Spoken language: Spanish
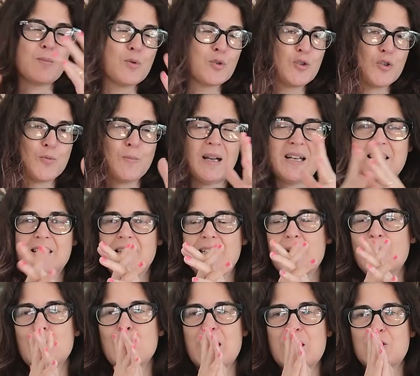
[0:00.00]
muchos
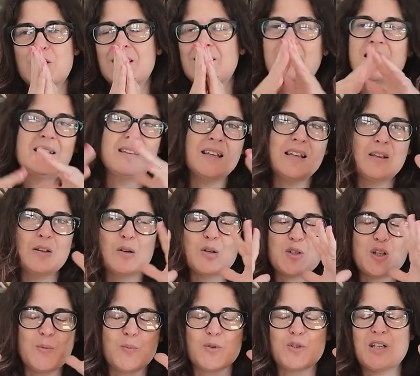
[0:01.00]
malos
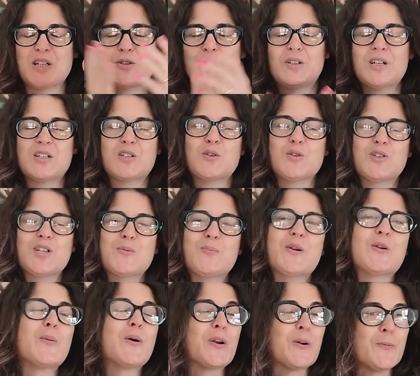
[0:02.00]
entendidos y muchas otras cosas,
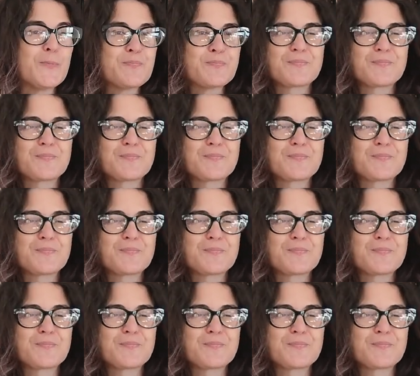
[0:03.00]
pero bueno.